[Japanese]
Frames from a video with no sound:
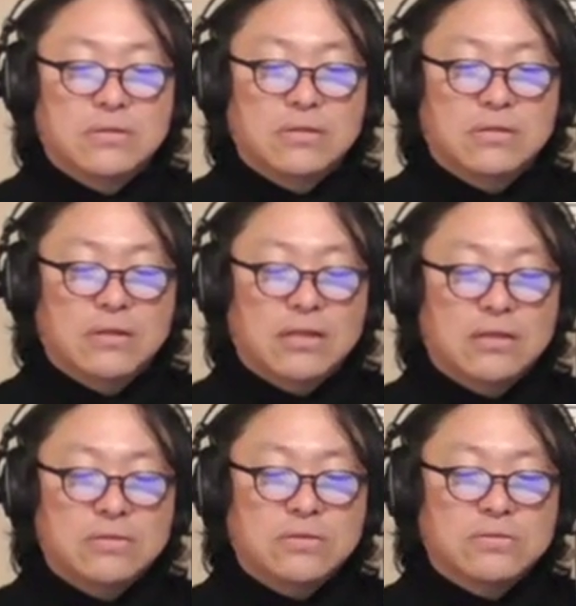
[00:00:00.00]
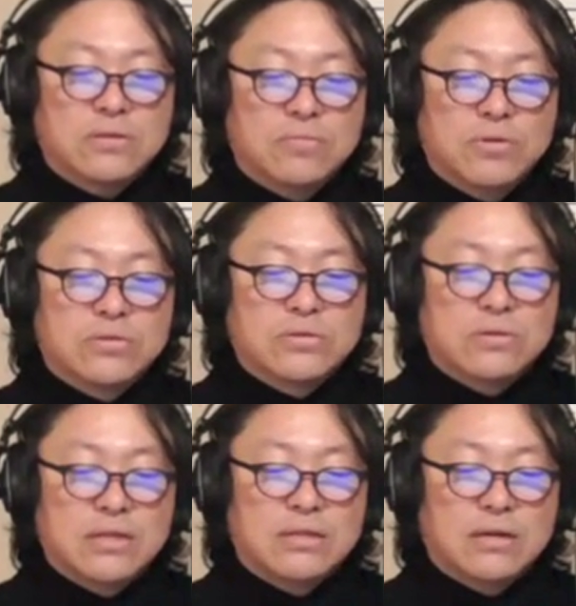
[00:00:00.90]
で言うと、そのもっと
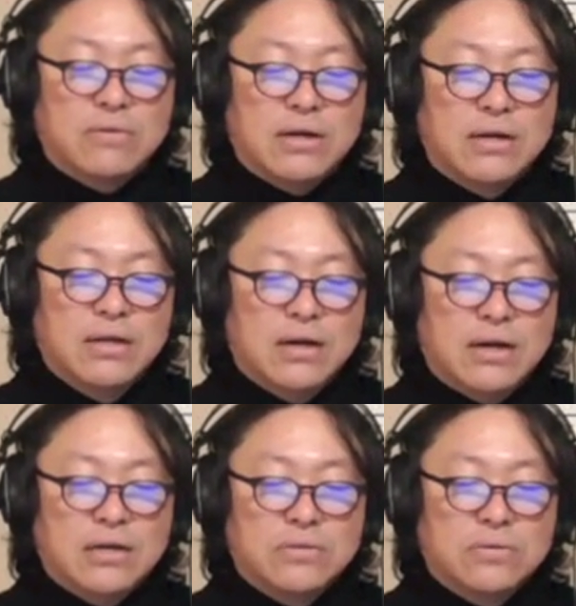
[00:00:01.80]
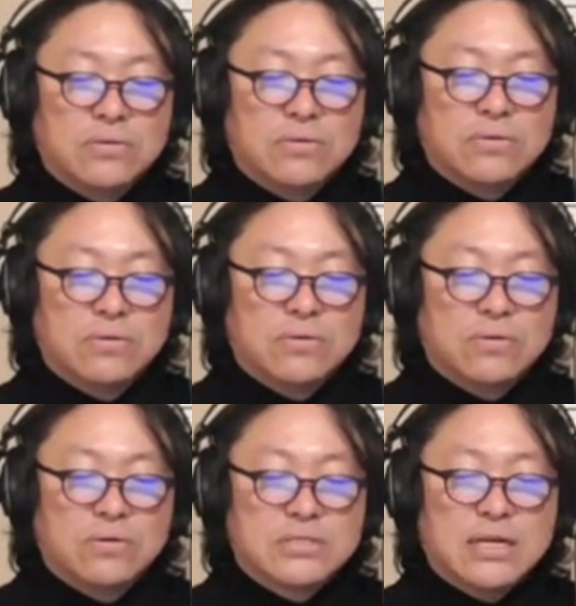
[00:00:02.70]
少年隊は、あ
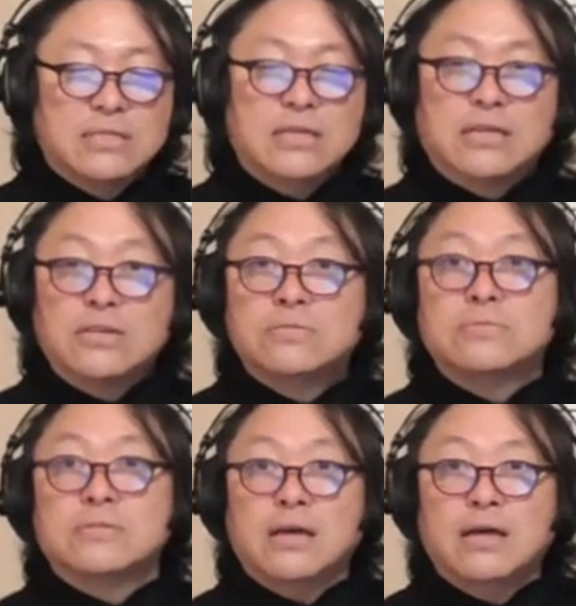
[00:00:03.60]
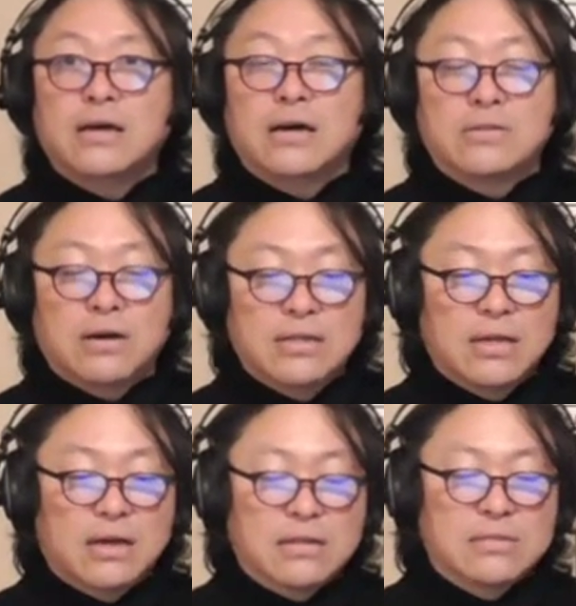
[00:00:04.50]
のー、3人いる分ね、あの華
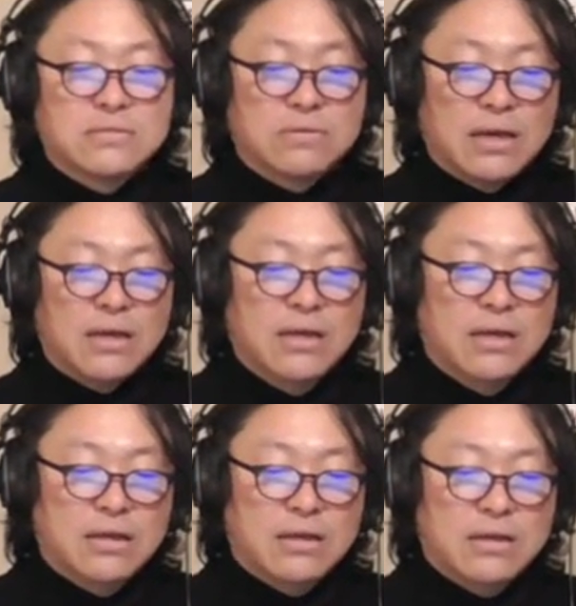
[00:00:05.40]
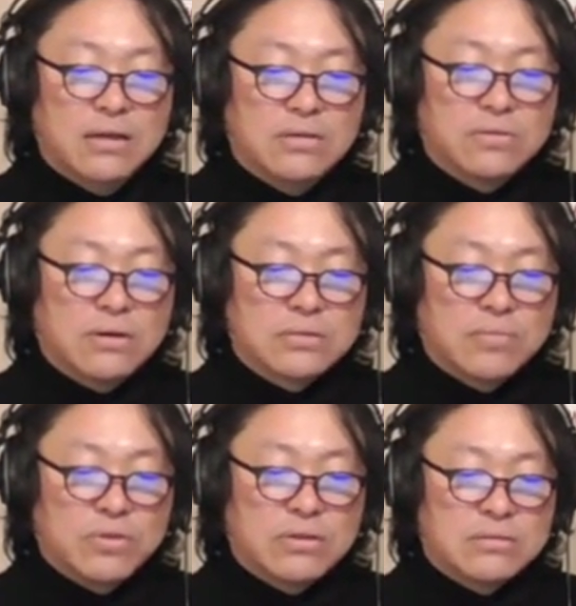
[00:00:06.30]
やかですので、えー、そこは受
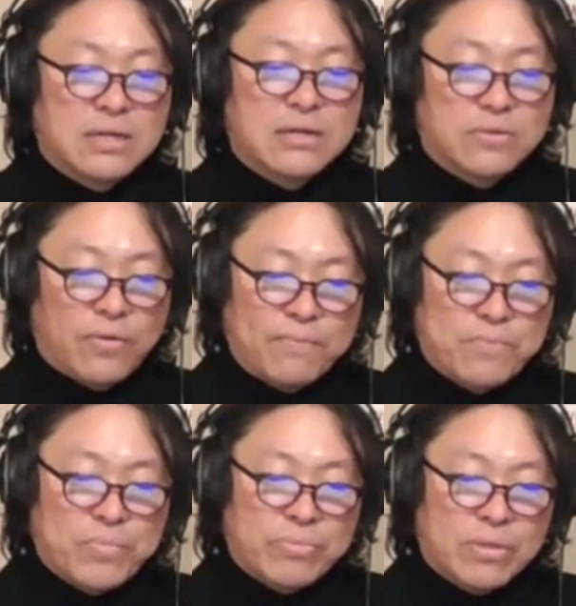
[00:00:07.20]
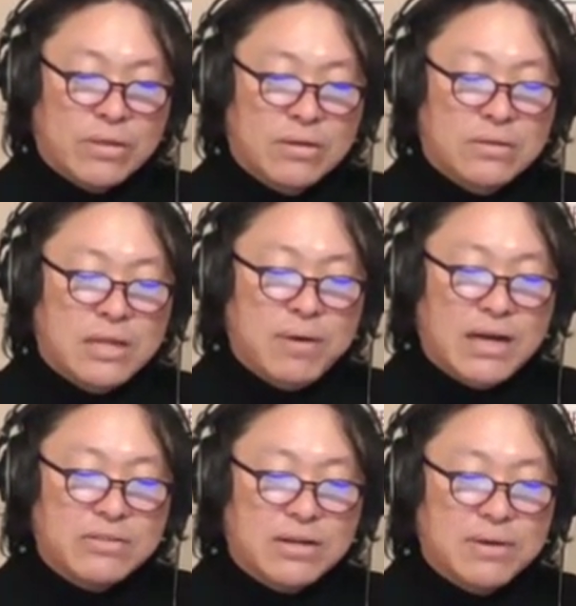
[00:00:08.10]
け持ってるなと。で、
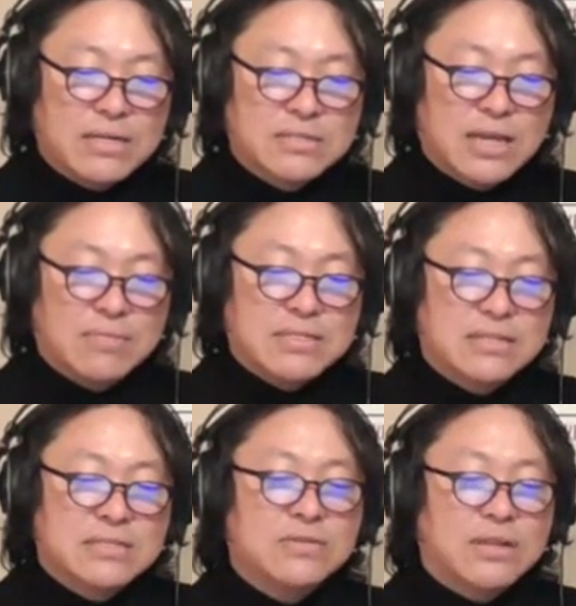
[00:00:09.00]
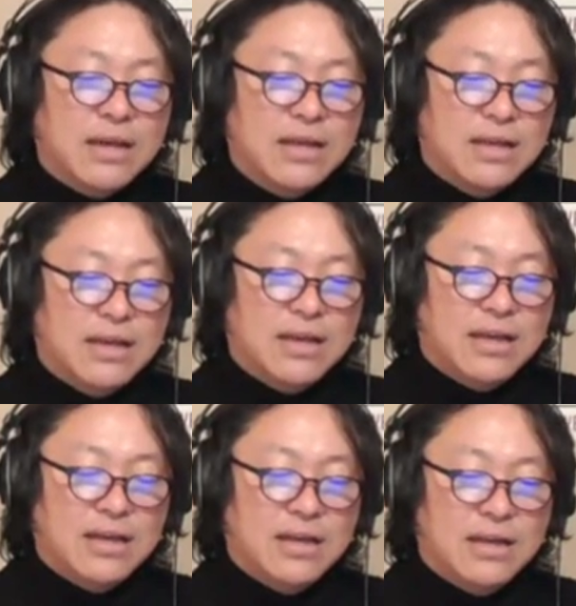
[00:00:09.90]
まあ、あとはまあ、杉山さんですよね。
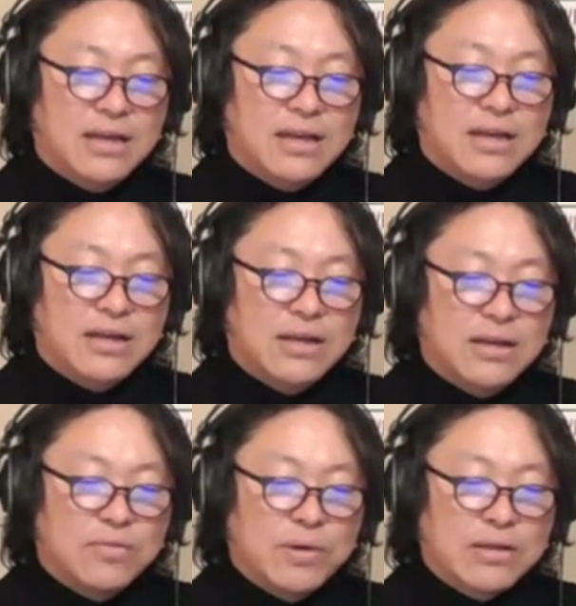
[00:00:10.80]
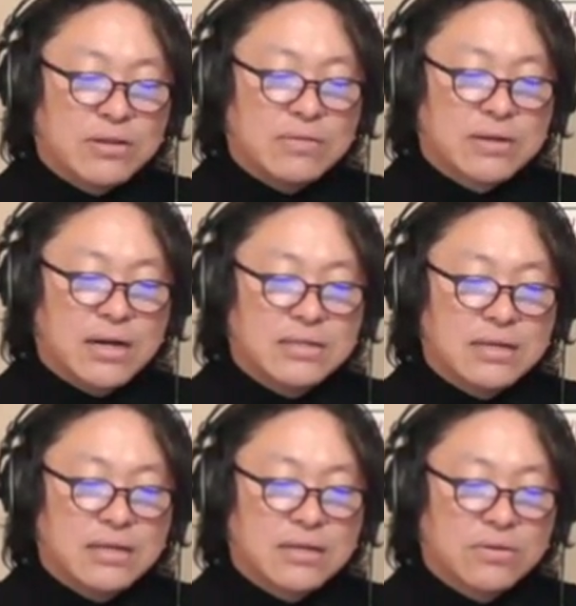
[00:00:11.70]
えー、オメガトラブ解
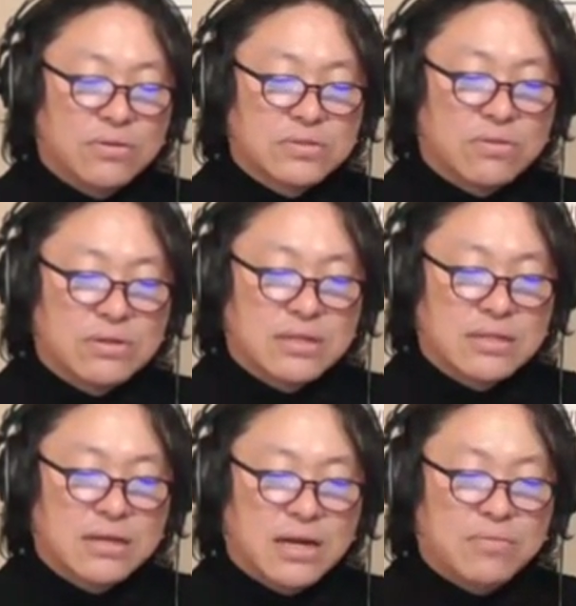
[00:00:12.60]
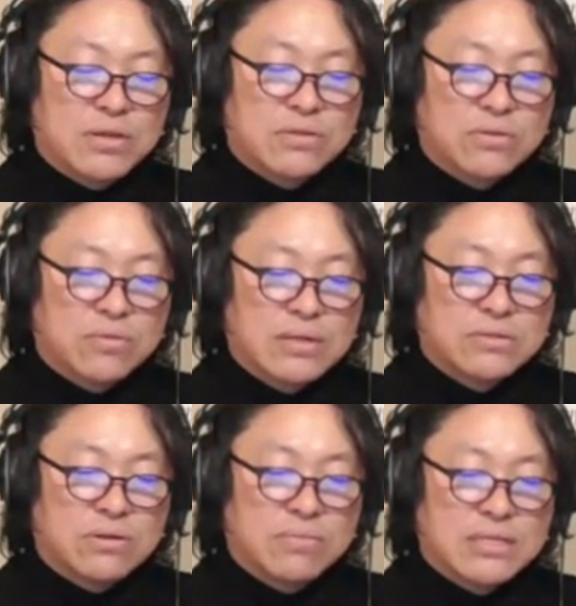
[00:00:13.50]
散後、ソロになってからもヒット飛ば
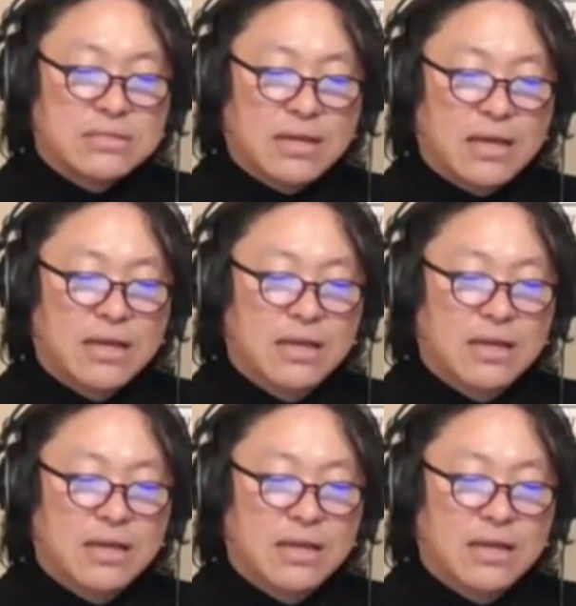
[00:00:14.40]
しておりまして、